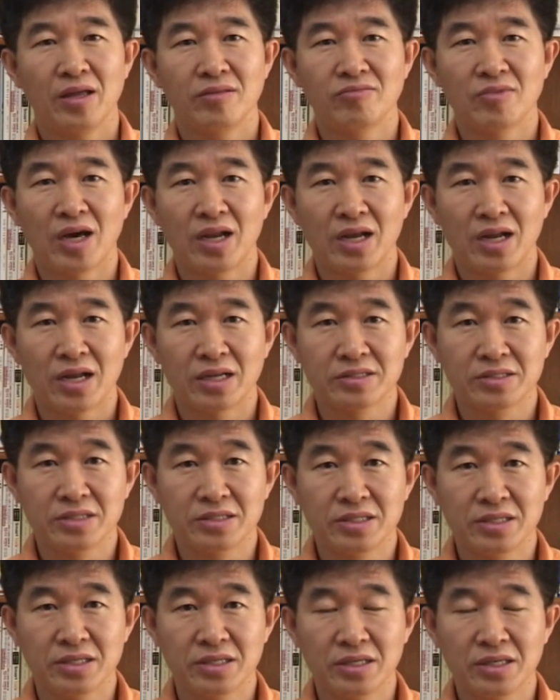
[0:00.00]

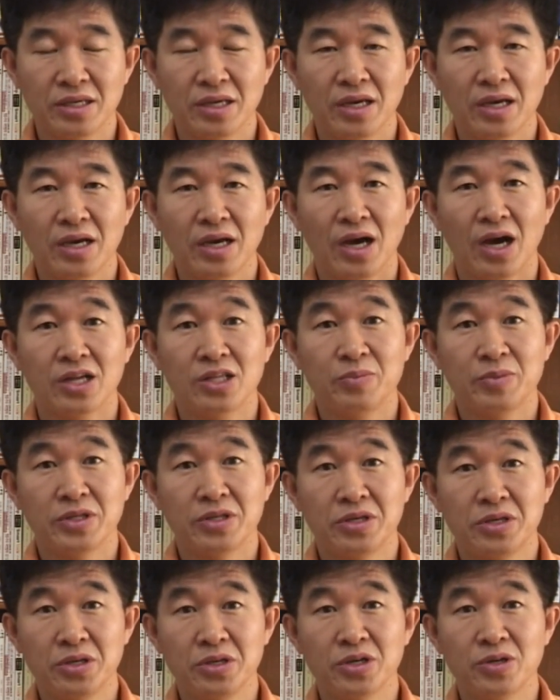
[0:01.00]
나라라든지
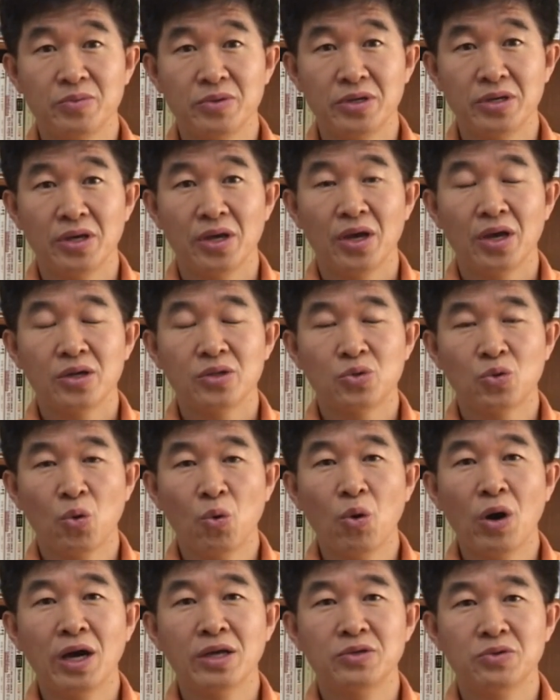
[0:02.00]
아니면 기업이
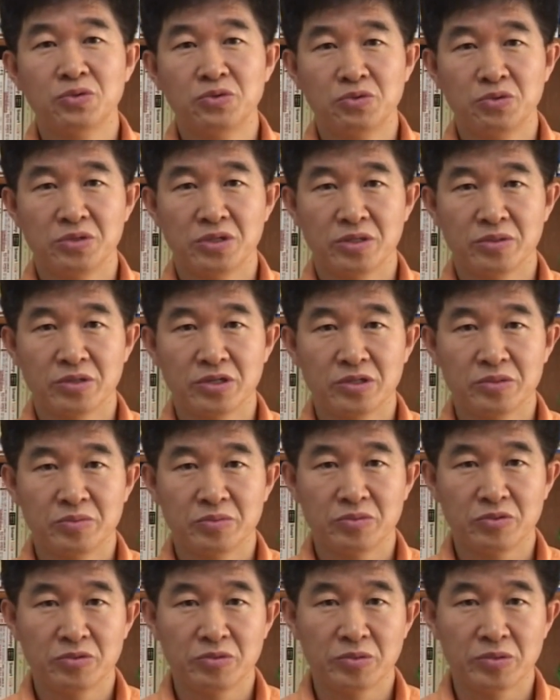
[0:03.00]
도와줄 수 있는
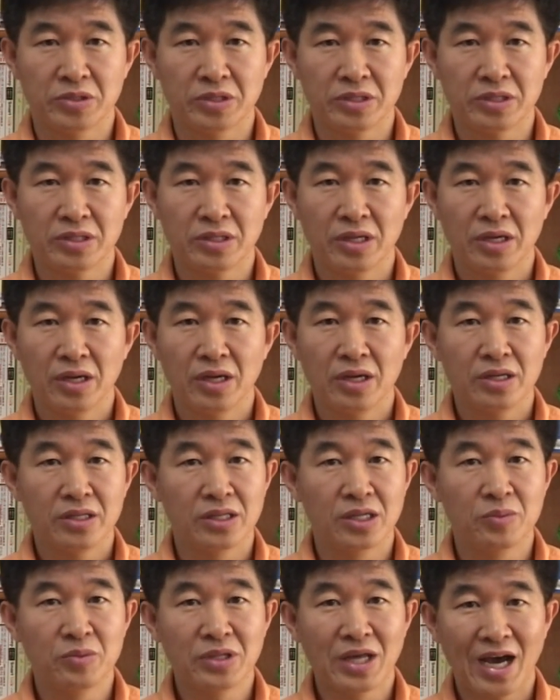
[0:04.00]
그 부분은
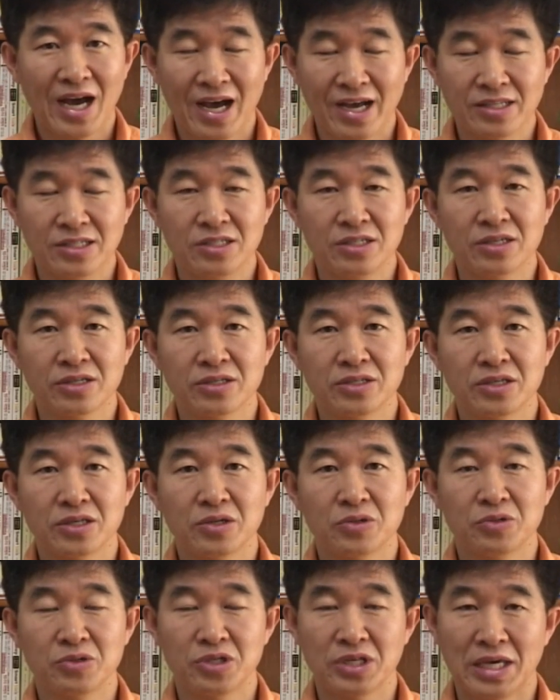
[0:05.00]
너무나
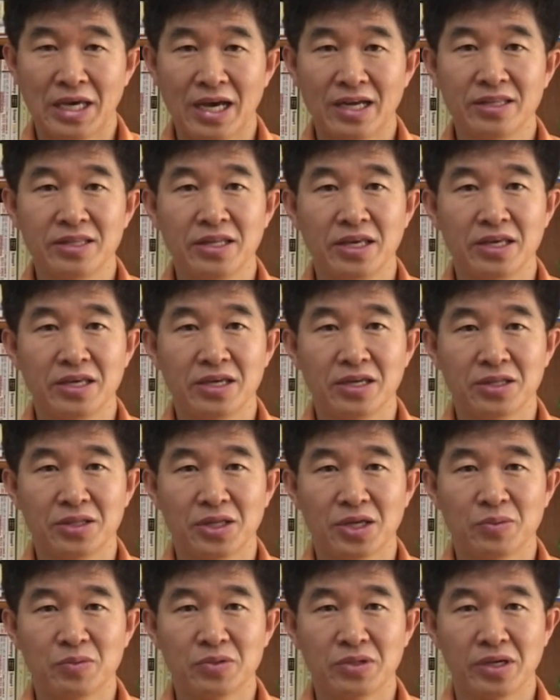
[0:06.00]
한정적이고 제한되어 있기
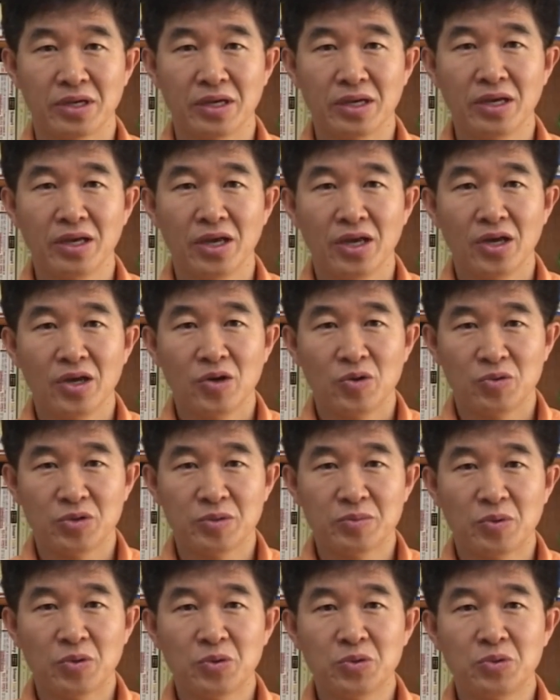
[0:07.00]
때문에
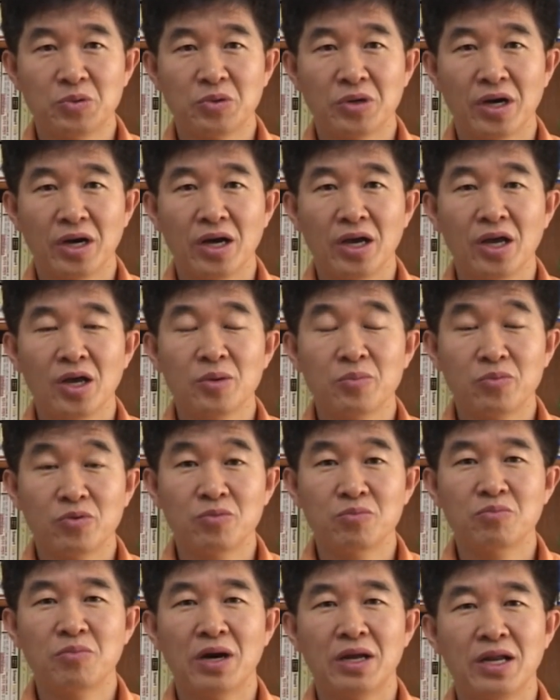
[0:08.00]
우리 모두가
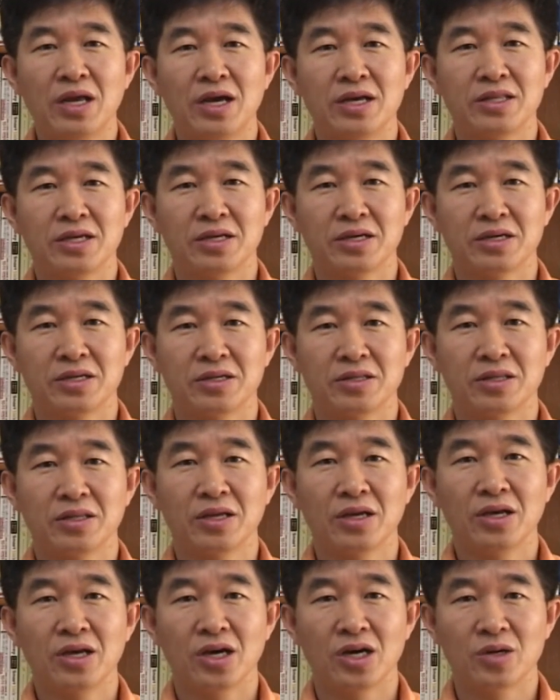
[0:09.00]
분발해야 되는 그런
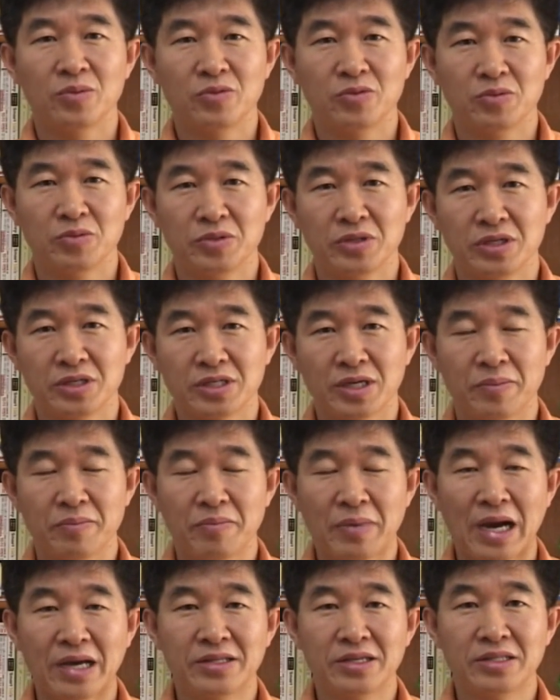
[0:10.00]
아, 부분들이 참
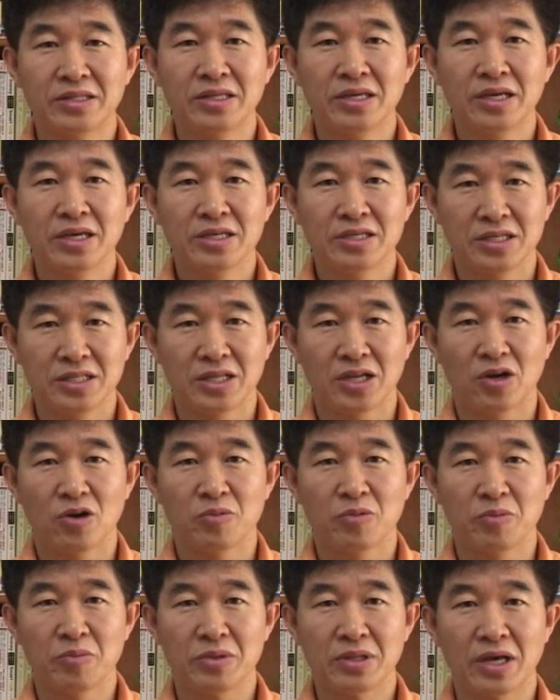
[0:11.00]
많은
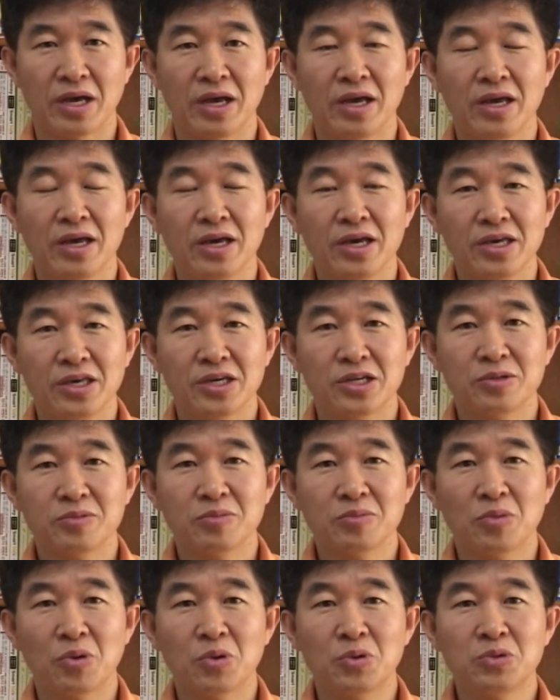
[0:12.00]
시대라고 봅니다.
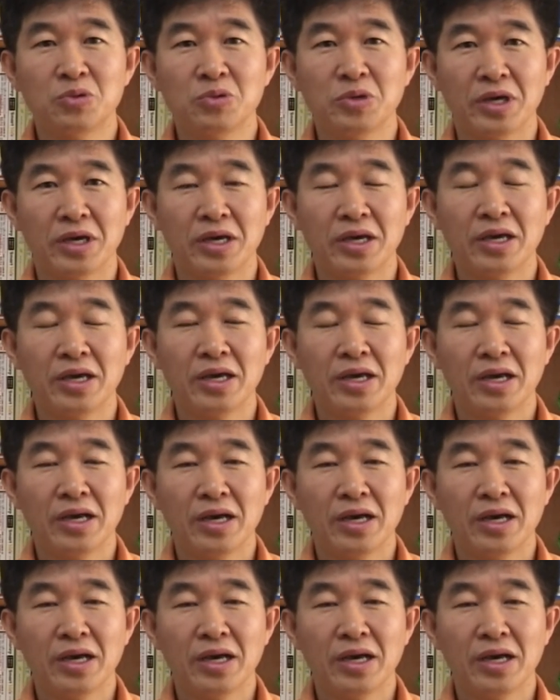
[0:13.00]
여러분 모두의